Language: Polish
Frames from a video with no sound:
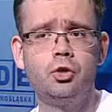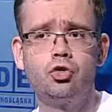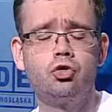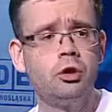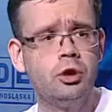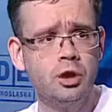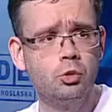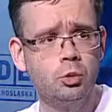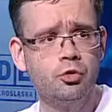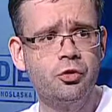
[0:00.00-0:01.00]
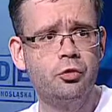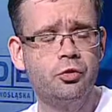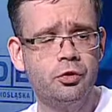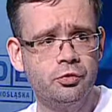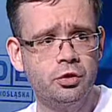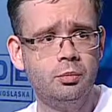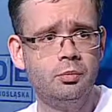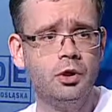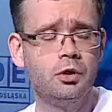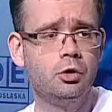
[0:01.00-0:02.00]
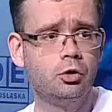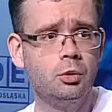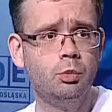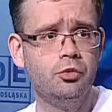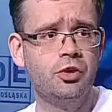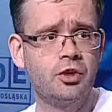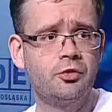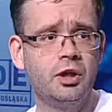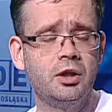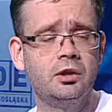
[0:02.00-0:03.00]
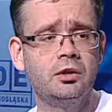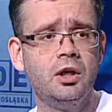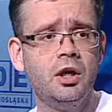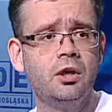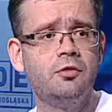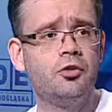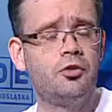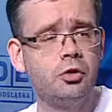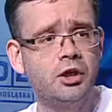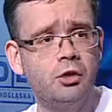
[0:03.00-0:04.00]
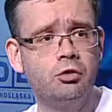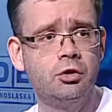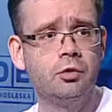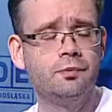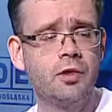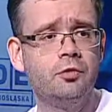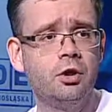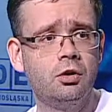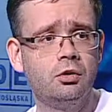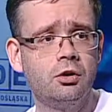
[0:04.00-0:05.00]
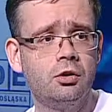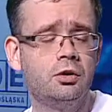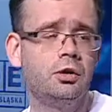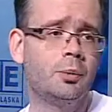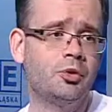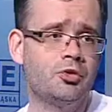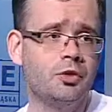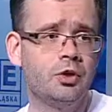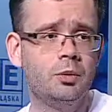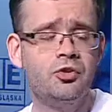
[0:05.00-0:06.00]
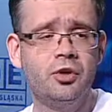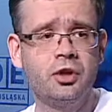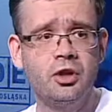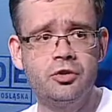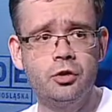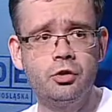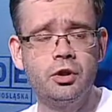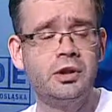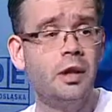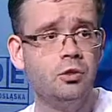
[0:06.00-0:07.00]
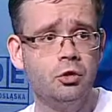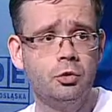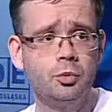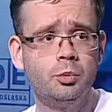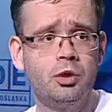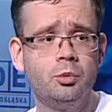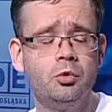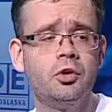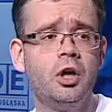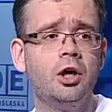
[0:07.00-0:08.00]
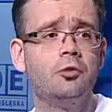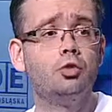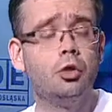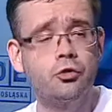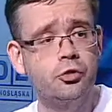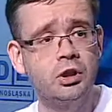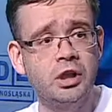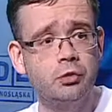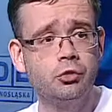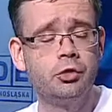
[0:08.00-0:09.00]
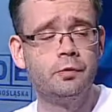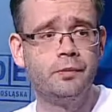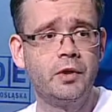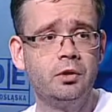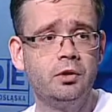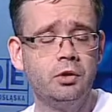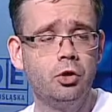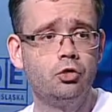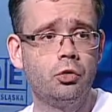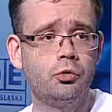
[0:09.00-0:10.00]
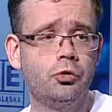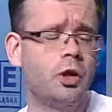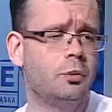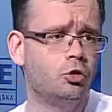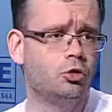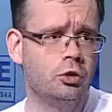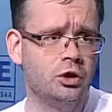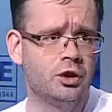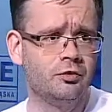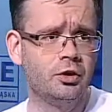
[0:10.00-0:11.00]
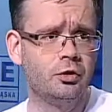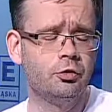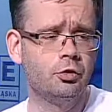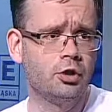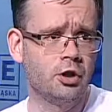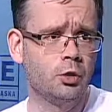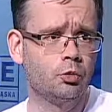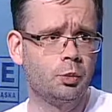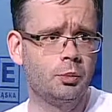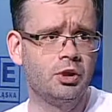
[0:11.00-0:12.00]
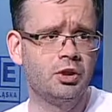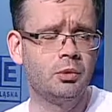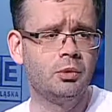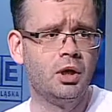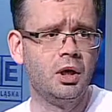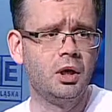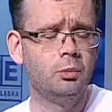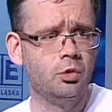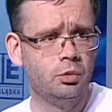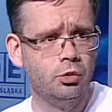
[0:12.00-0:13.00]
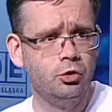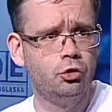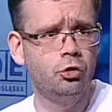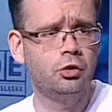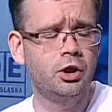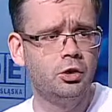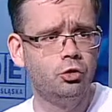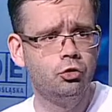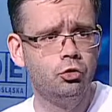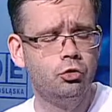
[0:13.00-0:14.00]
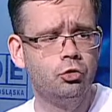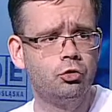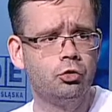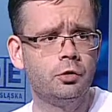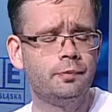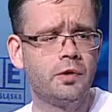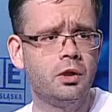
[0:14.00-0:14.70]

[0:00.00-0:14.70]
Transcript: trzy linie autobusowe, w tym kontibusy tak zwane, więc dotarcie w rejon tamtej strefy kibica nie nastręcza najmniejszych problemów. W drugą stronę także jeżdżą co najmniej trzy linie tramwajowe, o ile ja dobrze pamiętam bo, bo i dziesiątka, i 33